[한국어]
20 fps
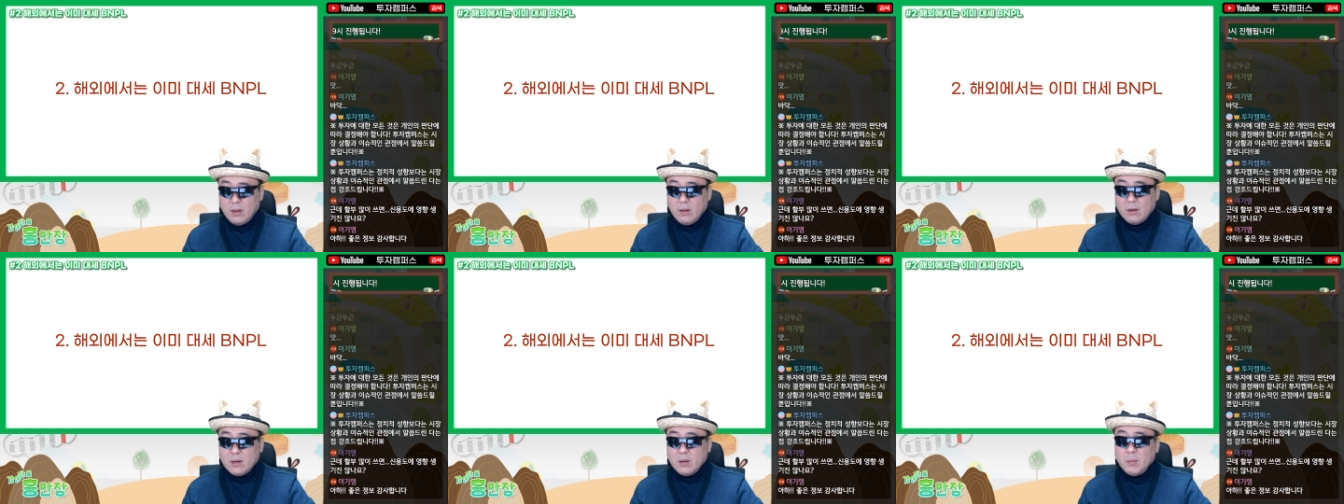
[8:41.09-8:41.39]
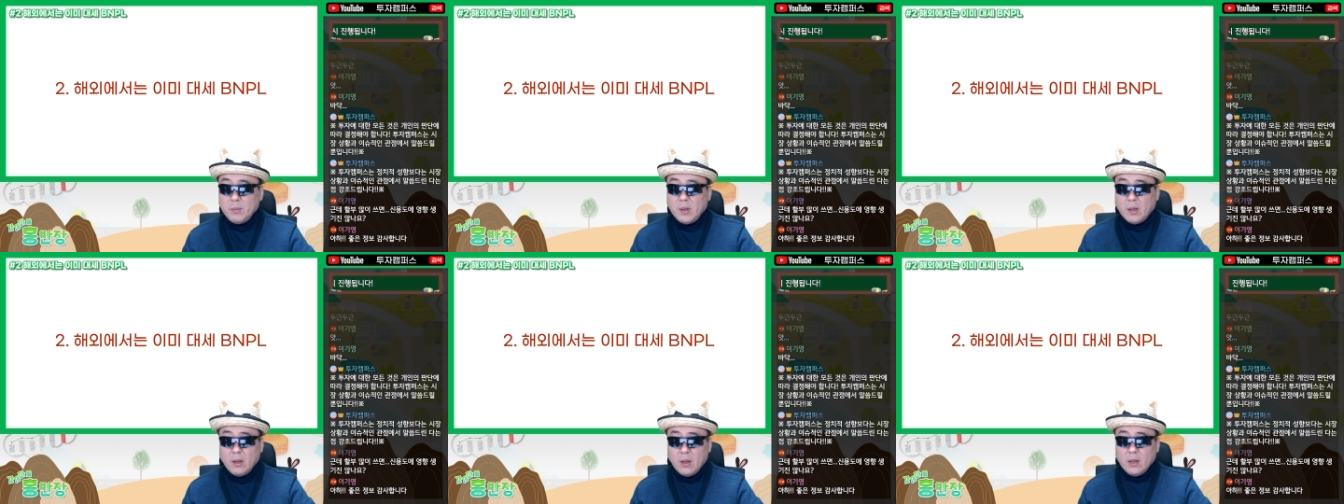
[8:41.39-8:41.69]

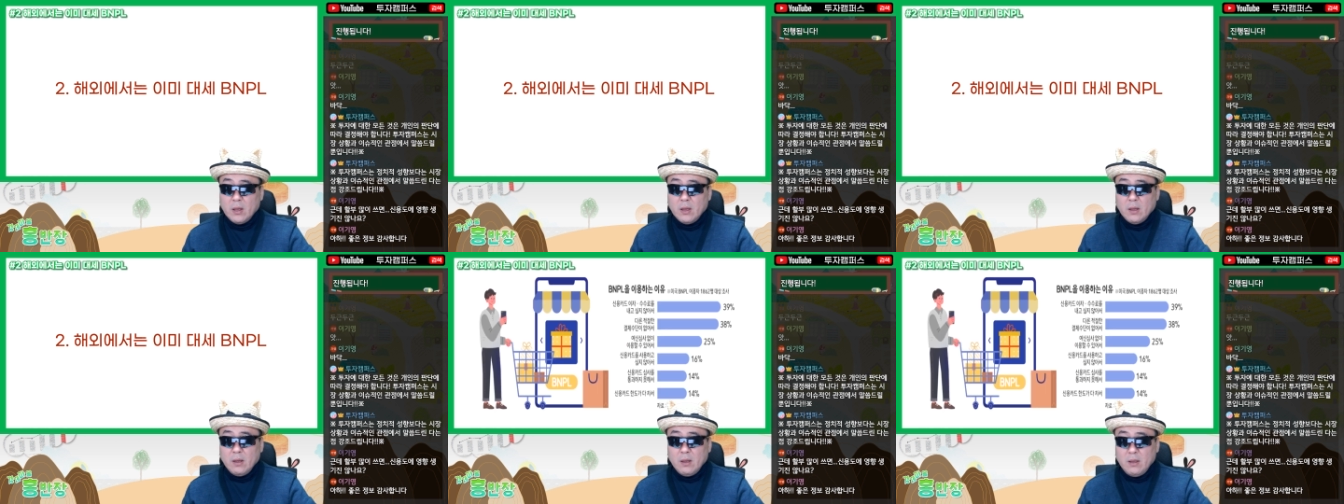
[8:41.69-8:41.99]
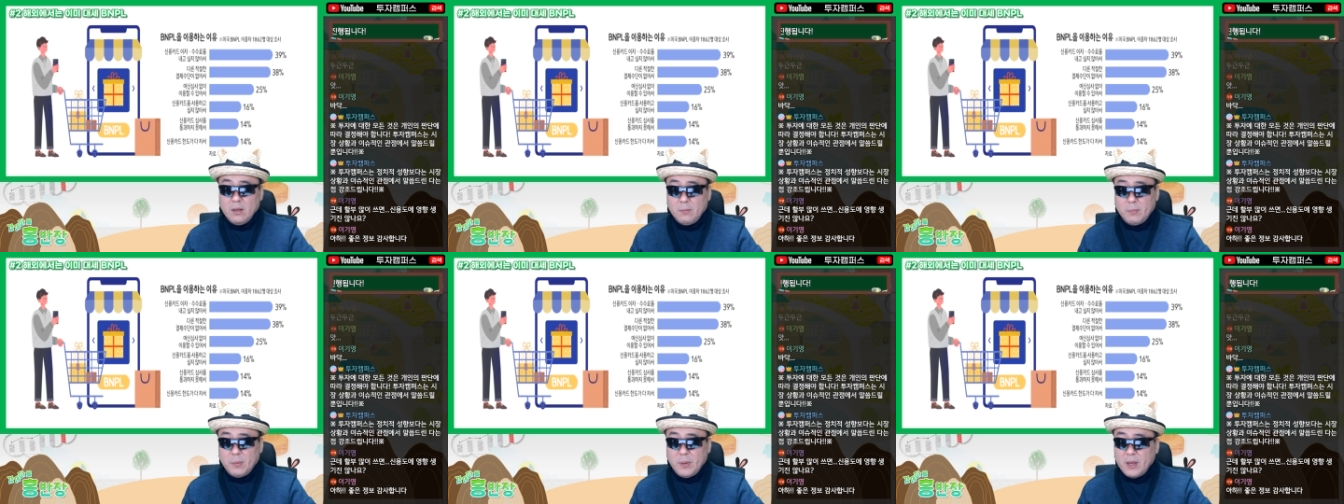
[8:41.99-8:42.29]
그러면
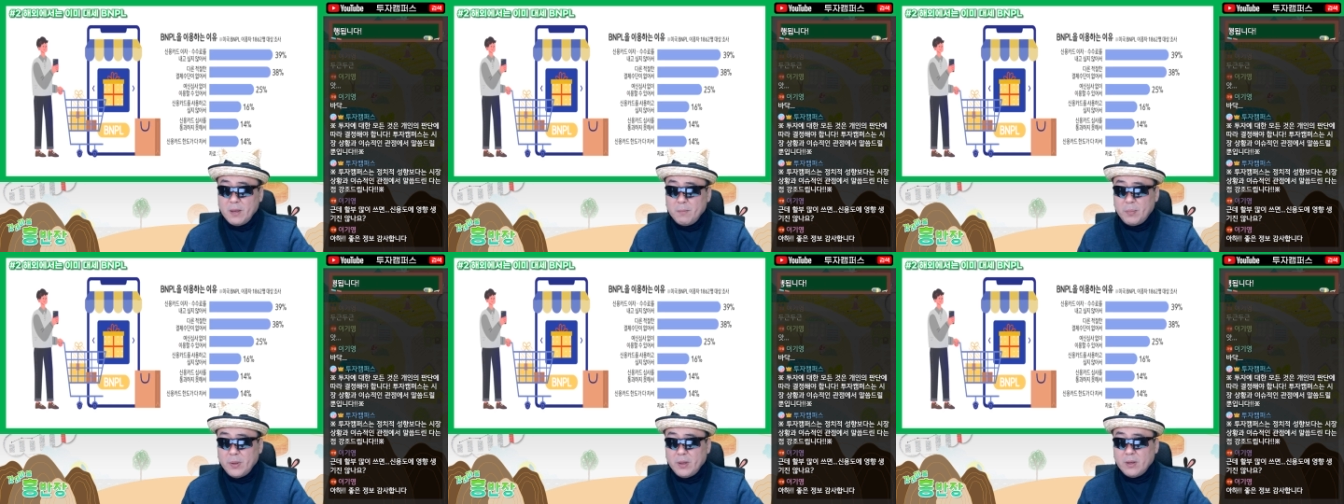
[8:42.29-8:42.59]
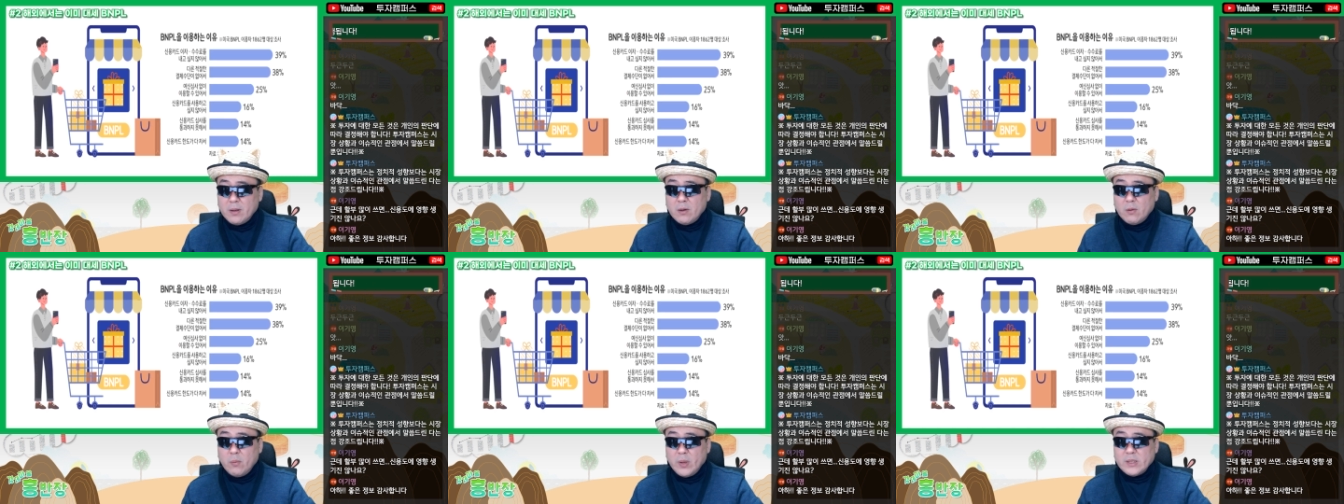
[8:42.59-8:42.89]
이
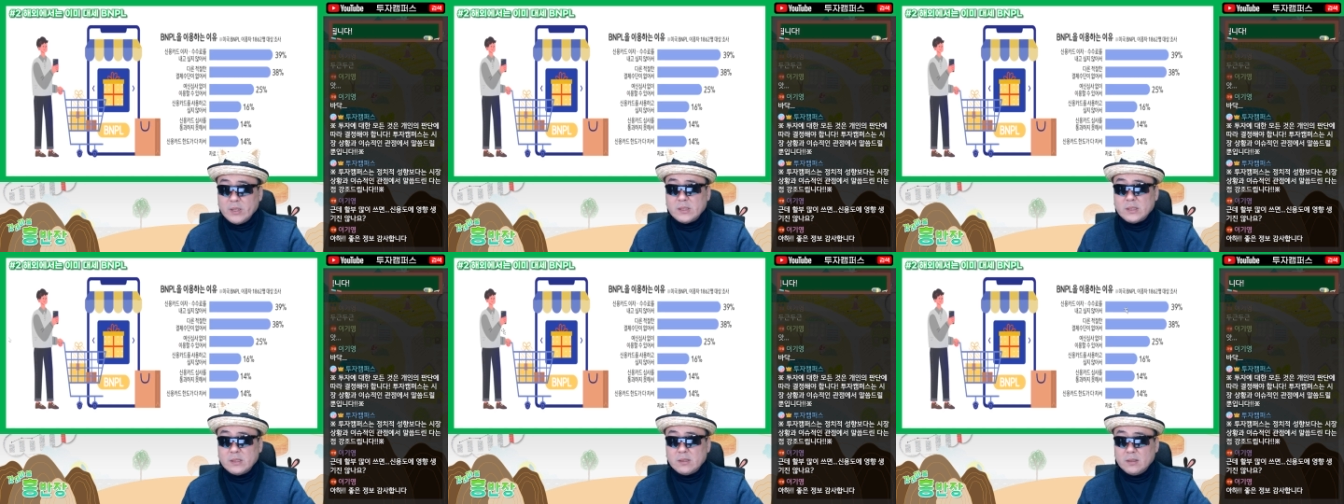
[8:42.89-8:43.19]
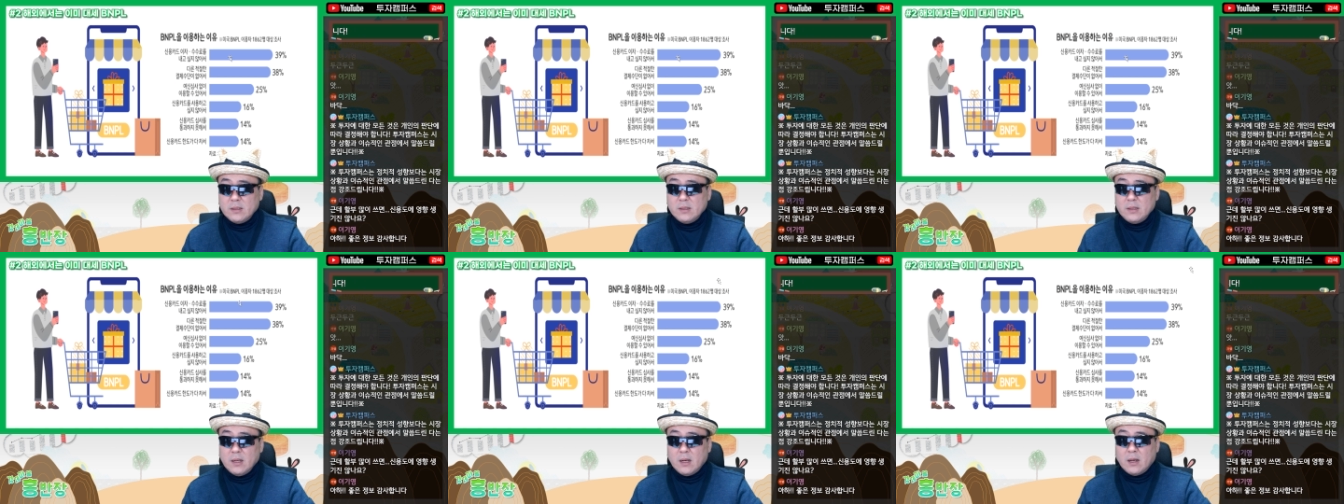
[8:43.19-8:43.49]
BNPL을 왜
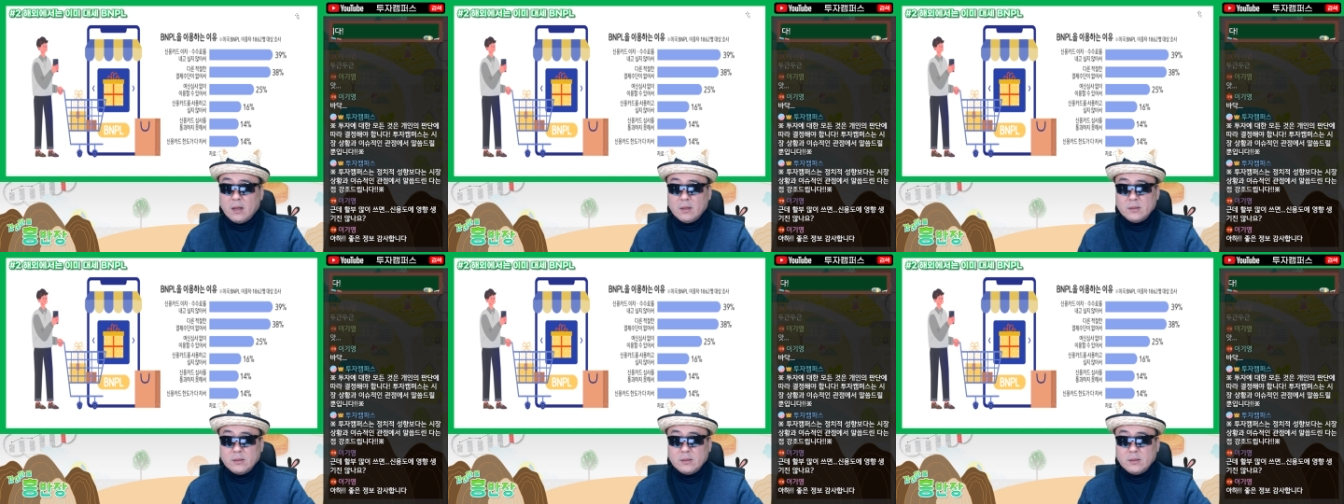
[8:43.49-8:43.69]
쓰느냐?